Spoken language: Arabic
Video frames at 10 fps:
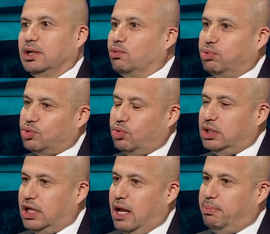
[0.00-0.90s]
ويروح
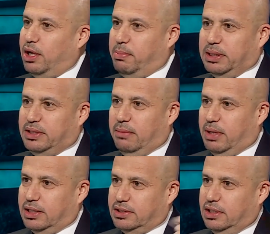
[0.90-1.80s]
يلعب لعبه دم
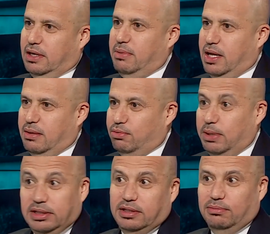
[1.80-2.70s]
خطيره مع ابو
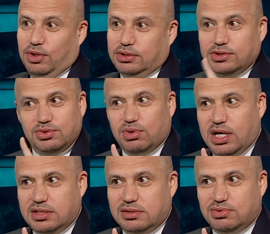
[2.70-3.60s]
مهدي المهندس
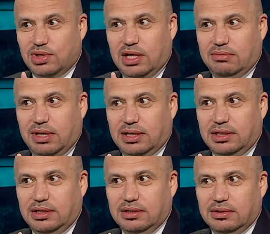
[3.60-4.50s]
وقاسم
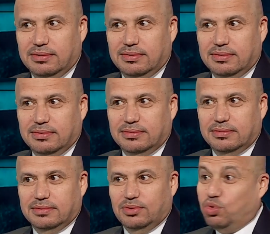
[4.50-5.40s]
سليماني
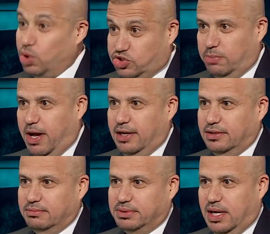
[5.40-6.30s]
وهو جبان
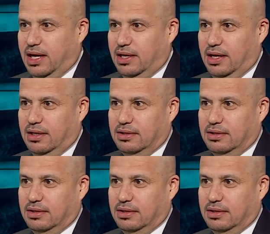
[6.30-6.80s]
بداخله